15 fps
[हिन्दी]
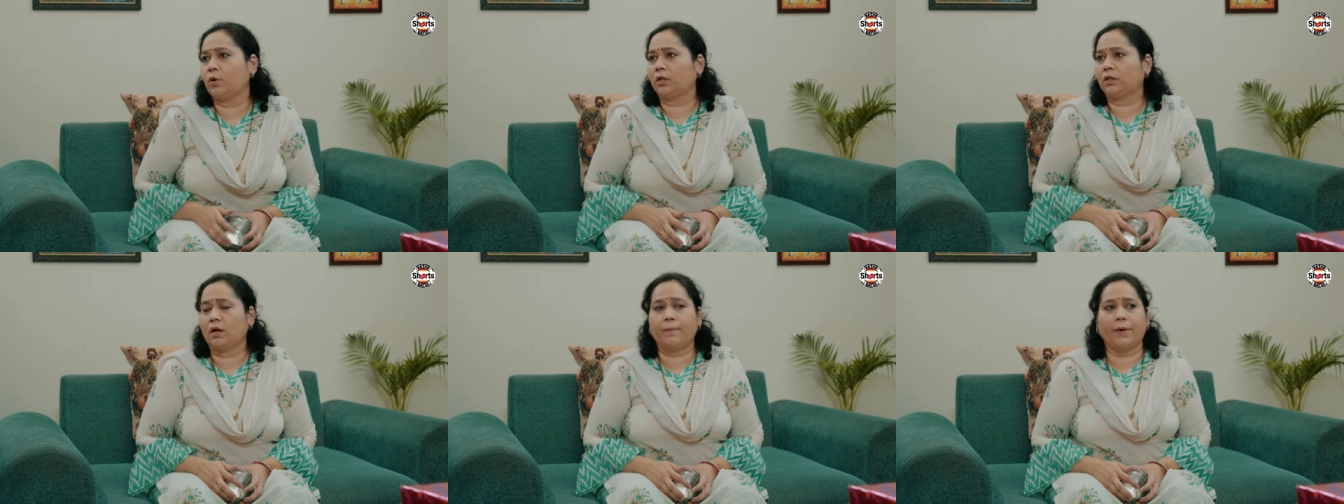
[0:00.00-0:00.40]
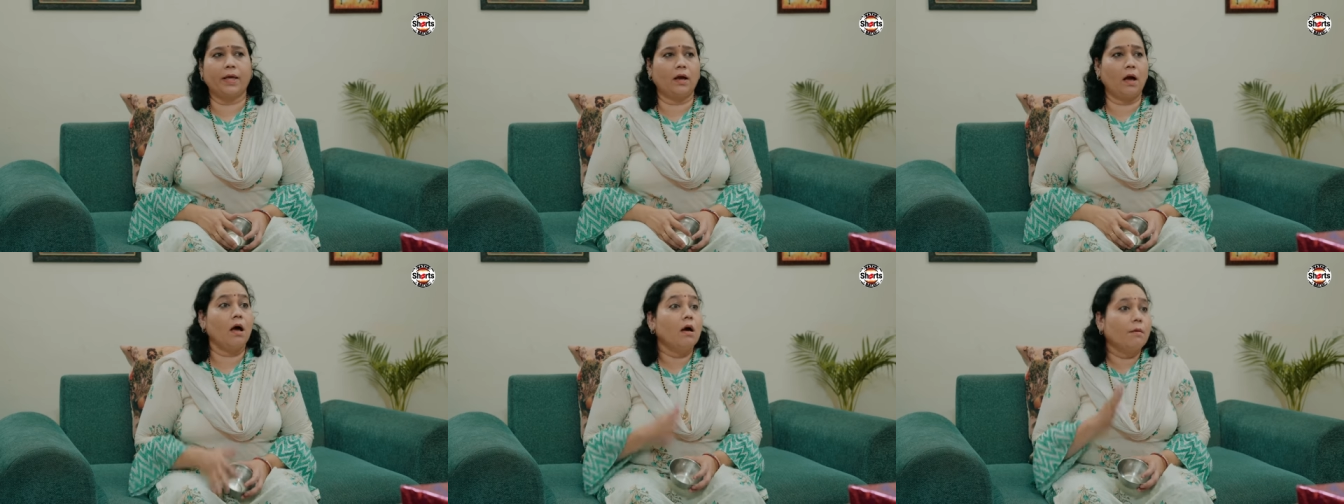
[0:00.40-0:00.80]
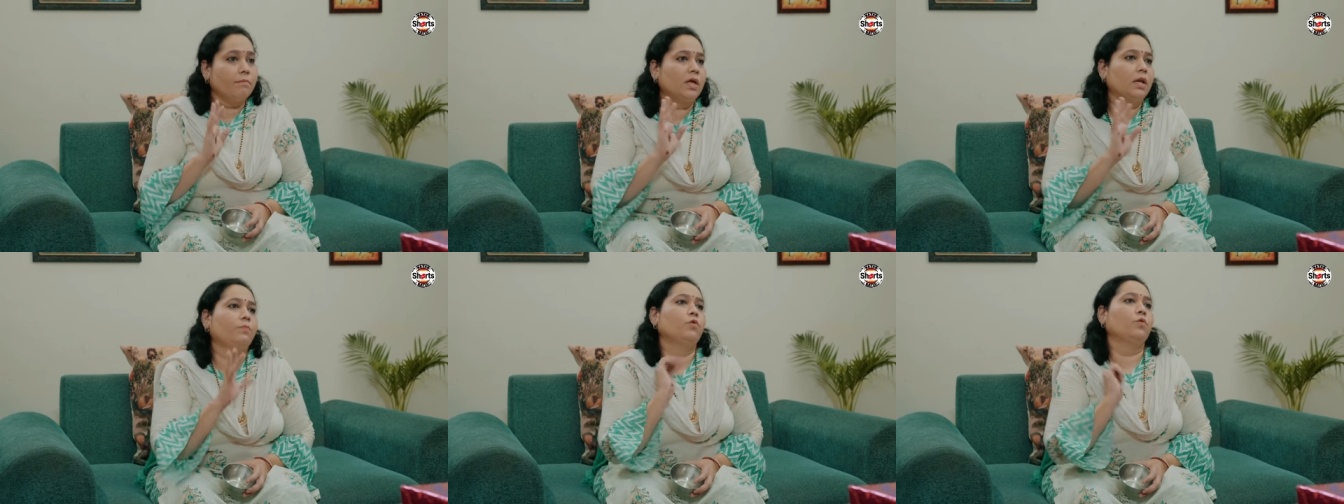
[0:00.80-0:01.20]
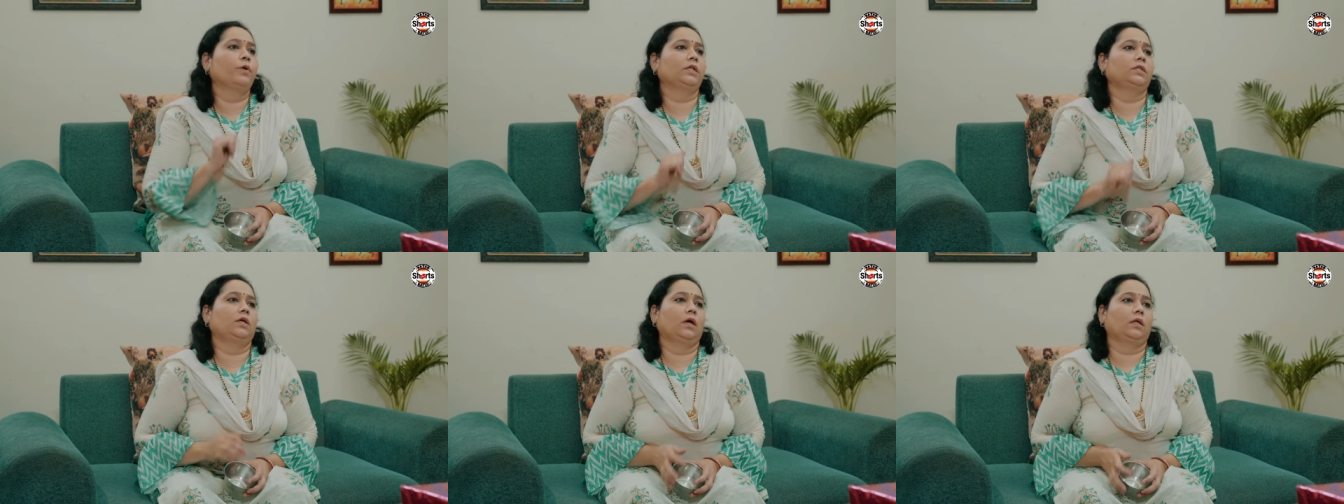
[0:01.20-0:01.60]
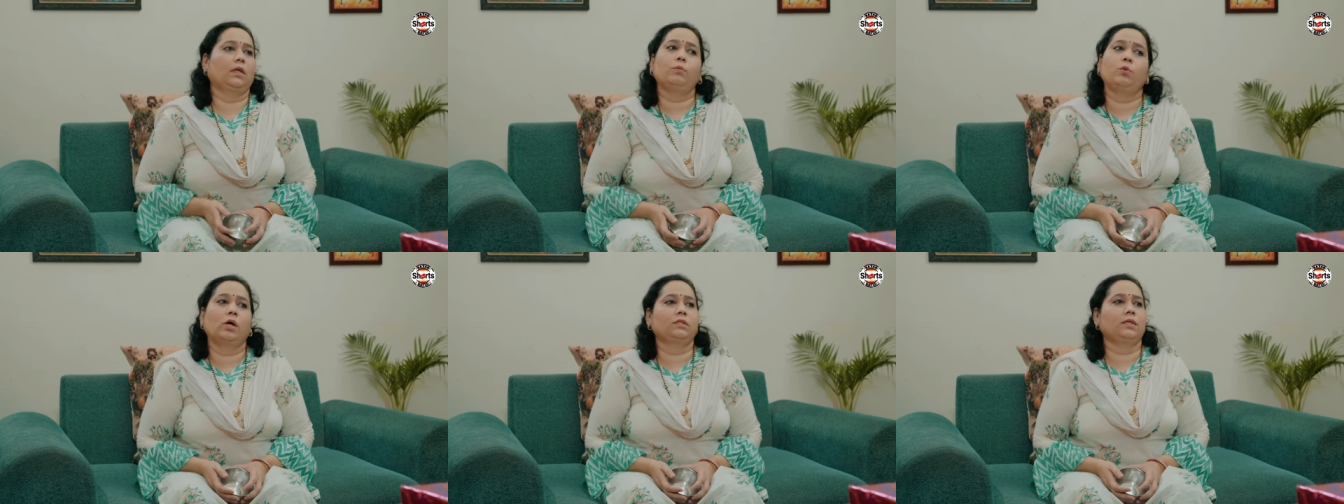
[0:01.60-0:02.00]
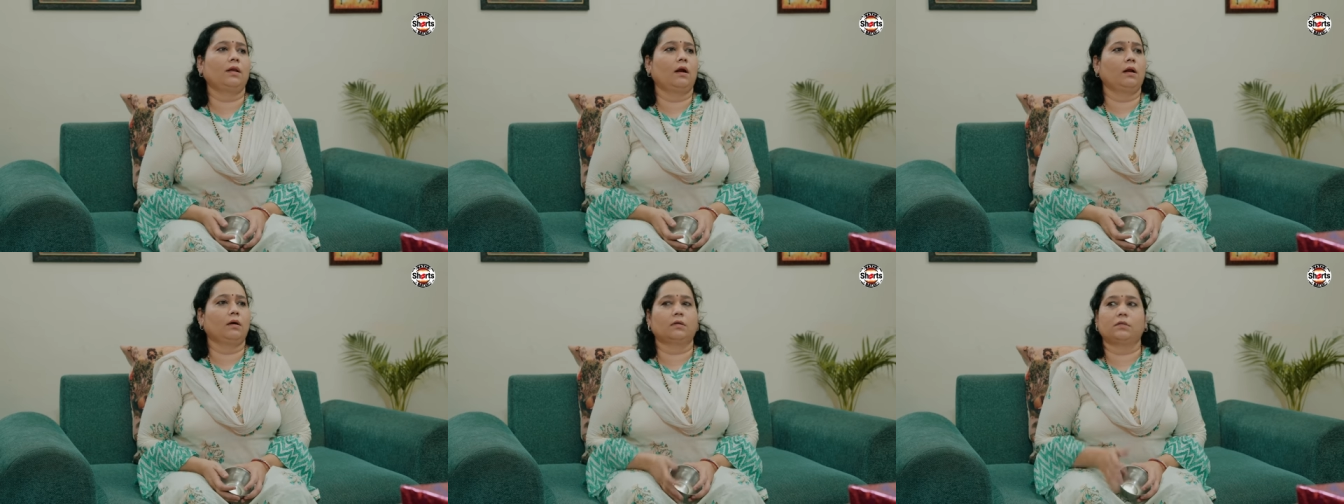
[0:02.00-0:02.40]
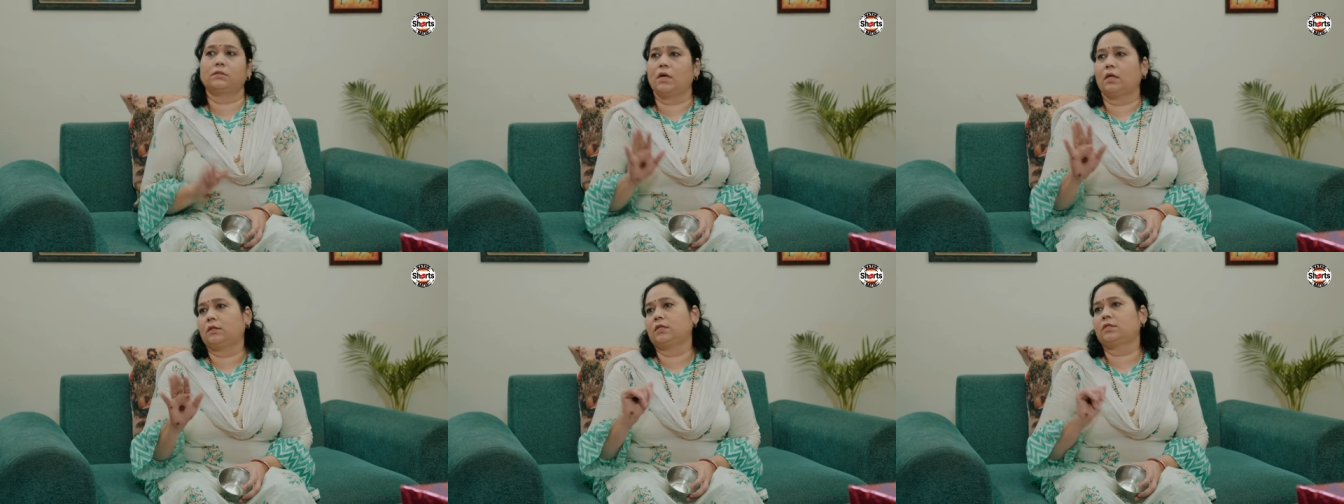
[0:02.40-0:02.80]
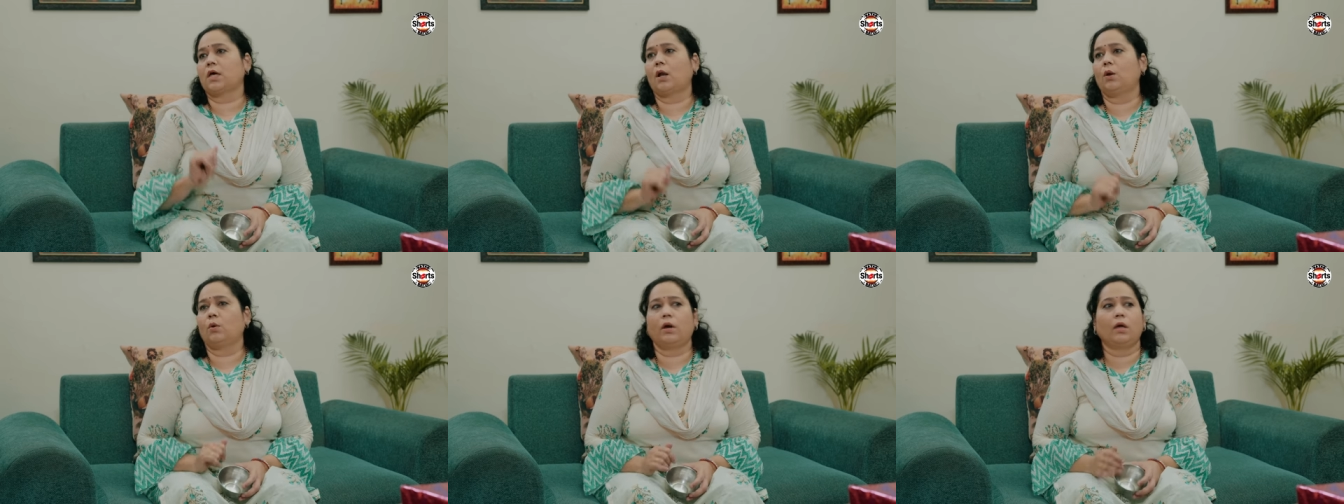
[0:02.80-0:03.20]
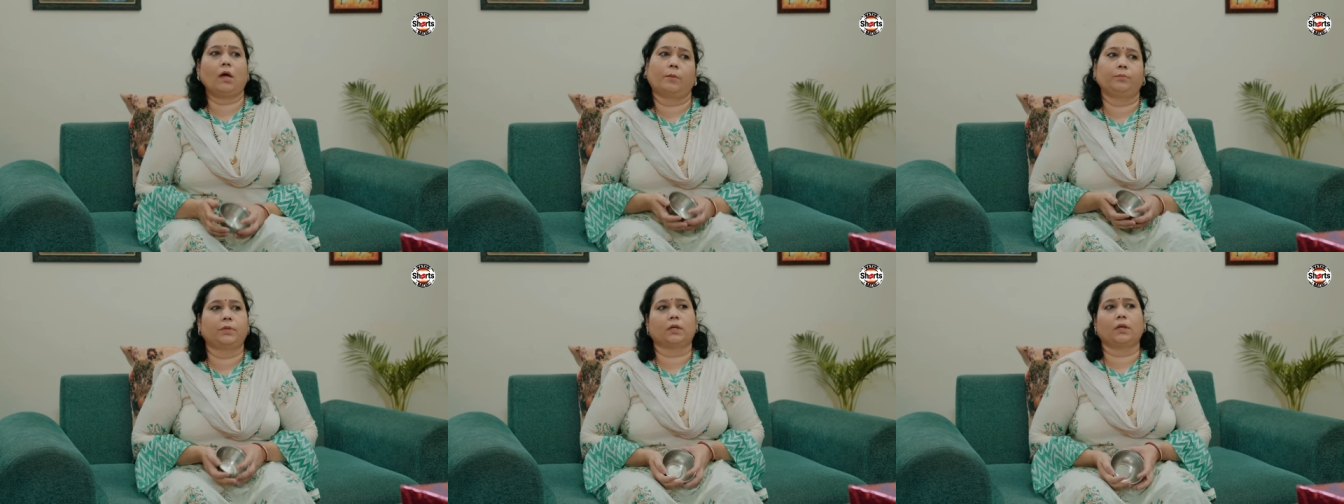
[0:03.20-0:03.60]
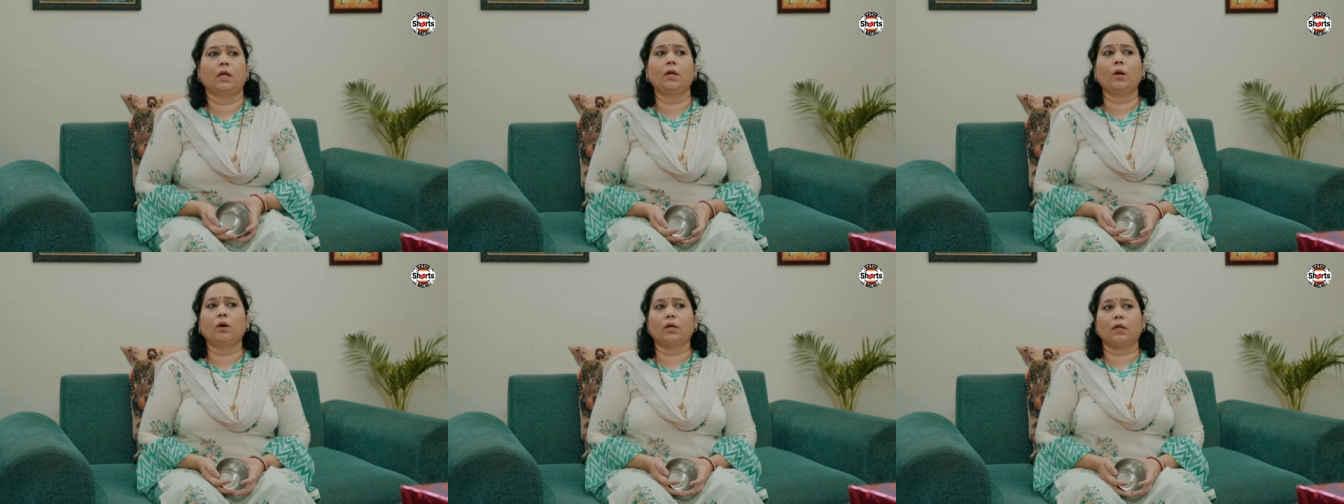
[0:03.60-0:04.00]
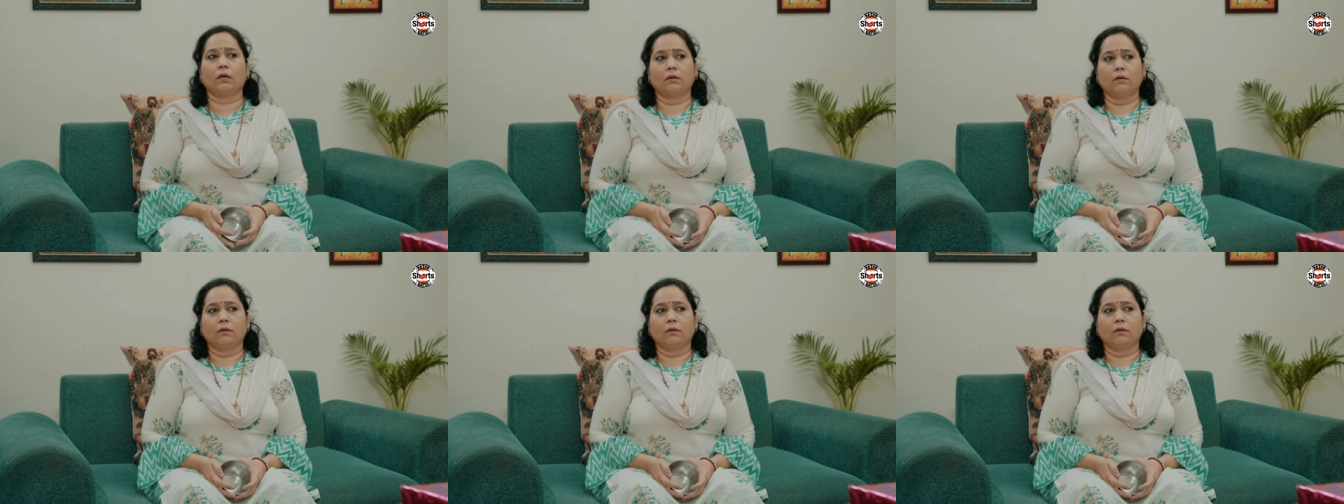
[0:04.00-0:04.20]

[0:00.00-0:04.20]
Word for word: भुगतना पड़ेगा मेरे फूफा जी गए थे बुआ से लड़कर सैंतीस साल हो गए अब तक नहीं लौटे